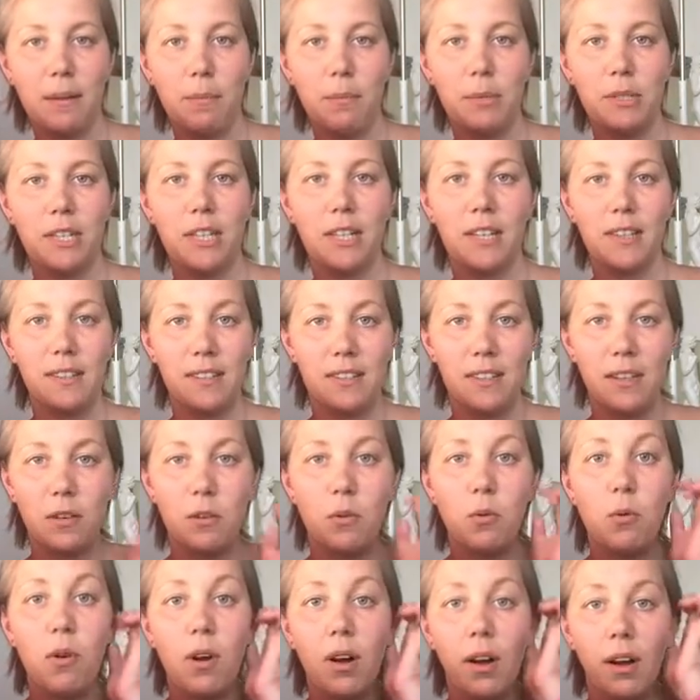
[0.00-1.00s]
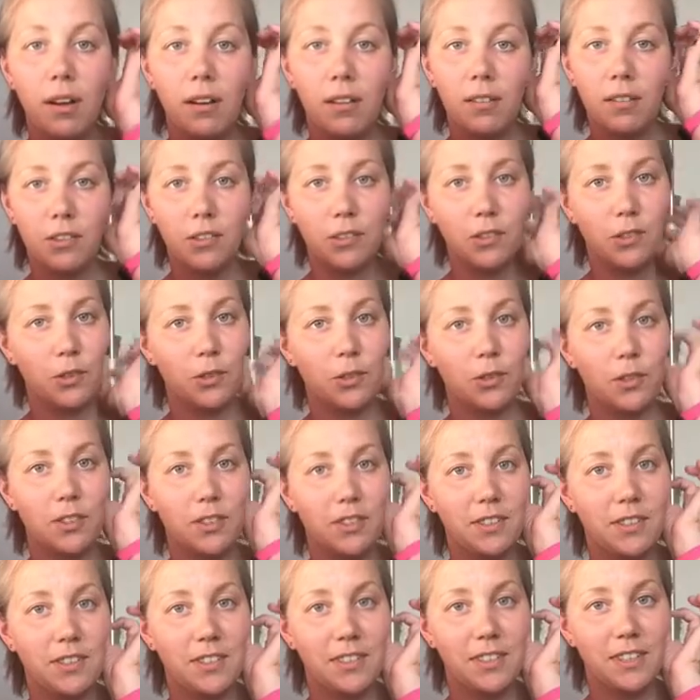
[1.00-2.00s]
habe ich die ganze Zeit Hunger
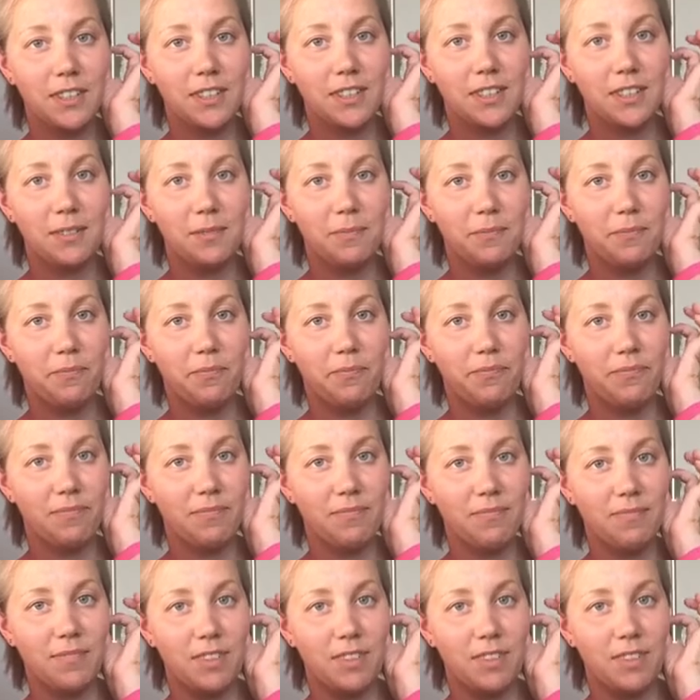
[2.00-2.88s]
und ähm,